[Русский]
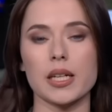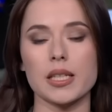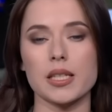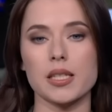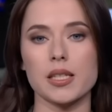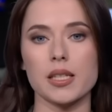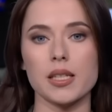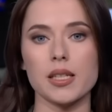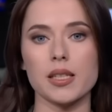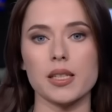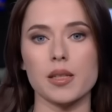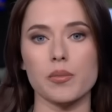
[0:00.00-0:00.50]

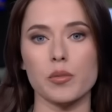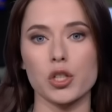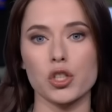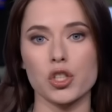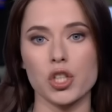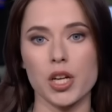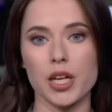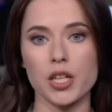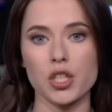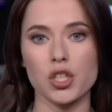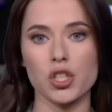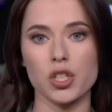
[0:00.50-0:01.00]
России на
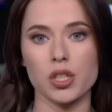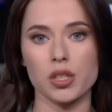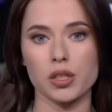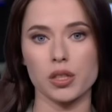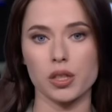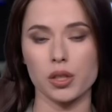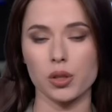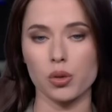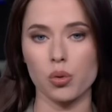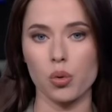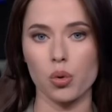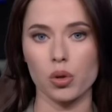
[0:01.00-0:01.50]
ближайшие
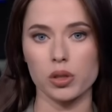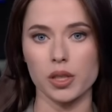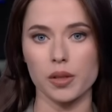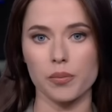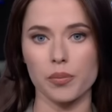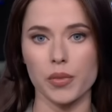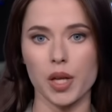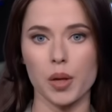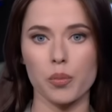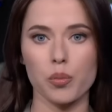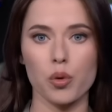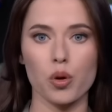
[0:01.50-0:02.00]
три
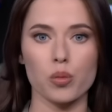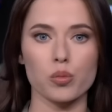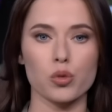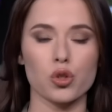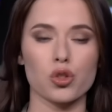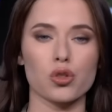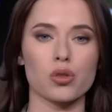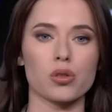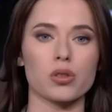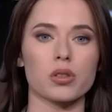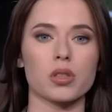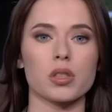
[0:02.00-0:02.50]
года. Напомню,
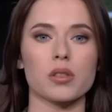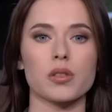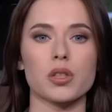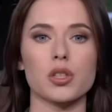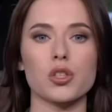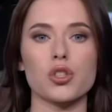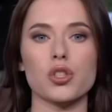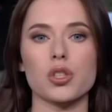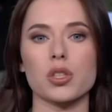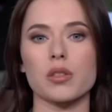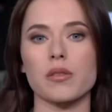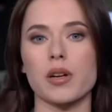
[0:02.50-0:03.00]
что на
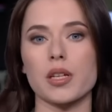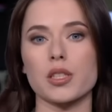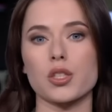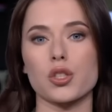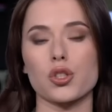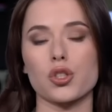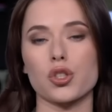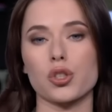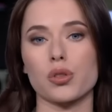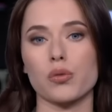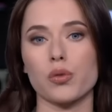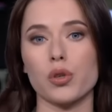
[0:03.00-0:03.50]

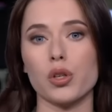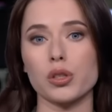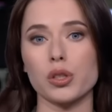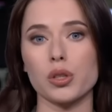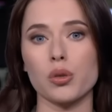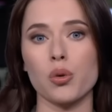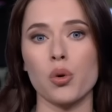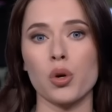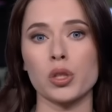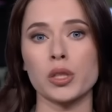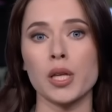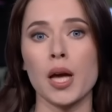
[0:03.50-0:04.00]

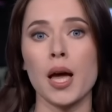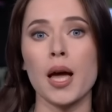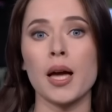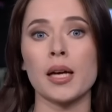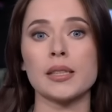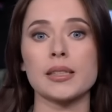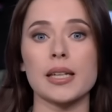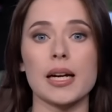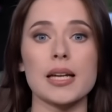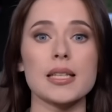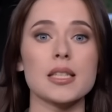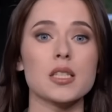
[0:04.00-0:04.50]
2024 год
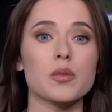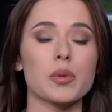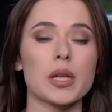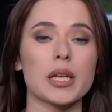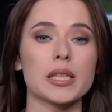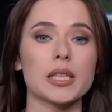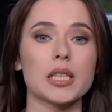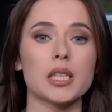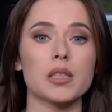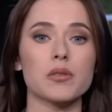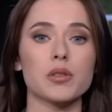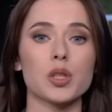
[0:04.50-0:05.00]
трат
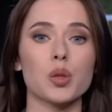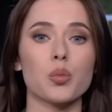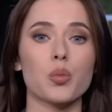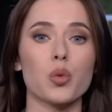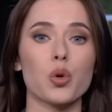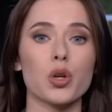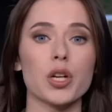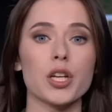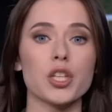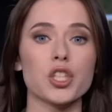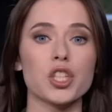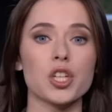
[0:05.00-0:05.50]
запланировано
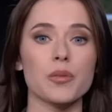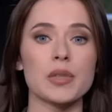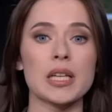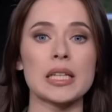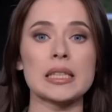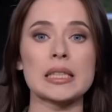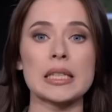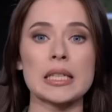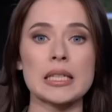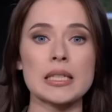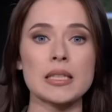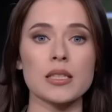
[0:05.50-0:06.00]
более чем
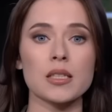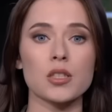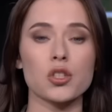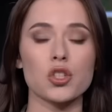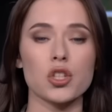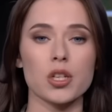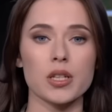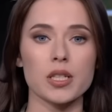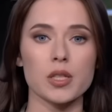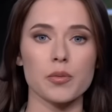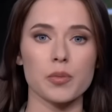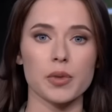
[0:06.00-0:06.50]
на
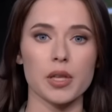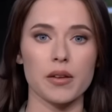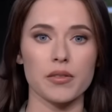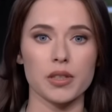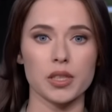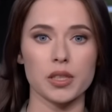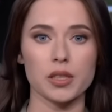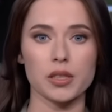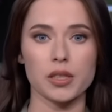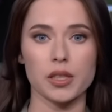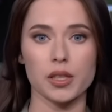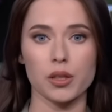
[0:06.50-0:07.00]

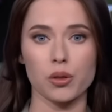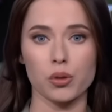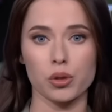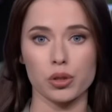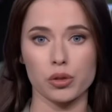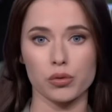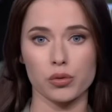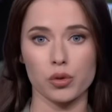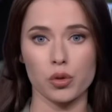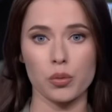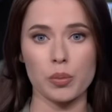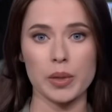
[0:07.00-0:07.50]
36,5
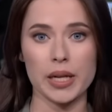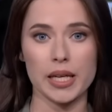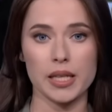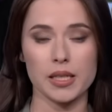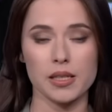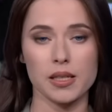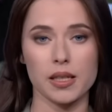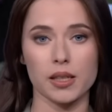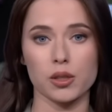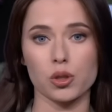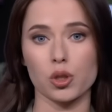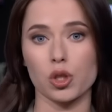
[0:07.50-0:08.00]
триллионов рублей,
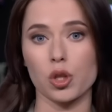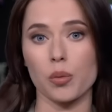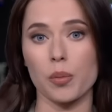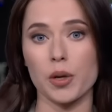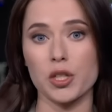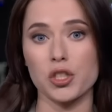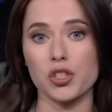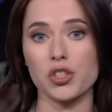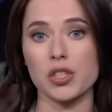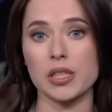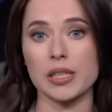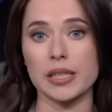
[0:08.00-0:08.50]
из которых
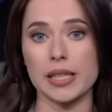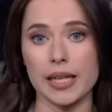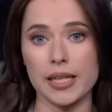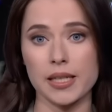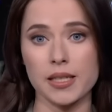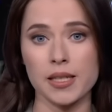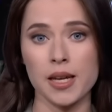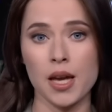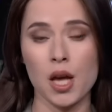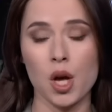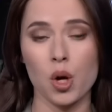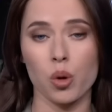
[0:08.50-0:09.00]
почти
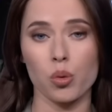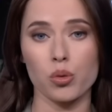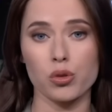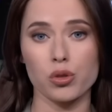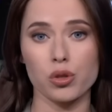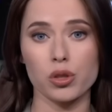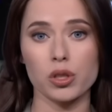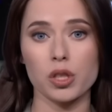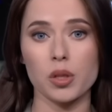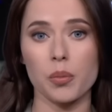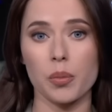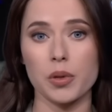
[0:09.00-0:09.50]
треть
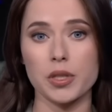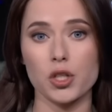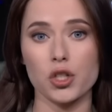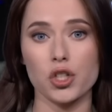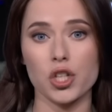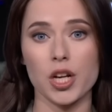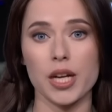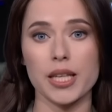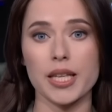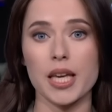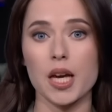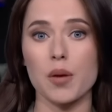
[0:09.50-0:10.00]
уйдет на
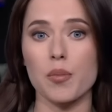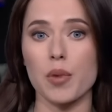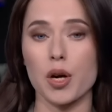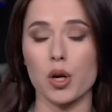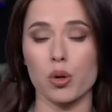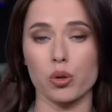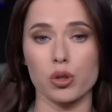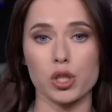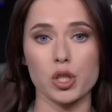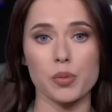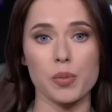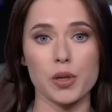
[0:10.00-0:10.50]
поддержание
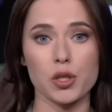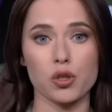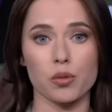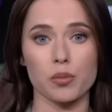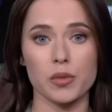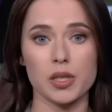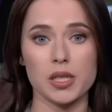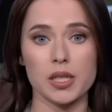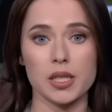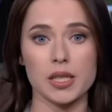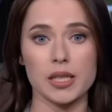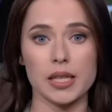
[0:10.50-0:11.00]

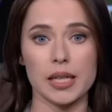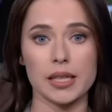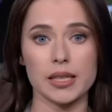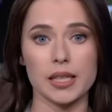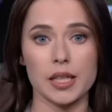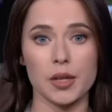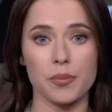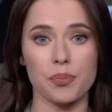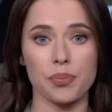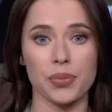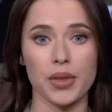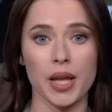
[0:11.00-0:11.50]
обороноспособности
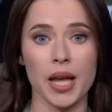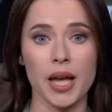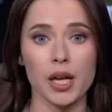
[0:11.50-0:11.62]
страны.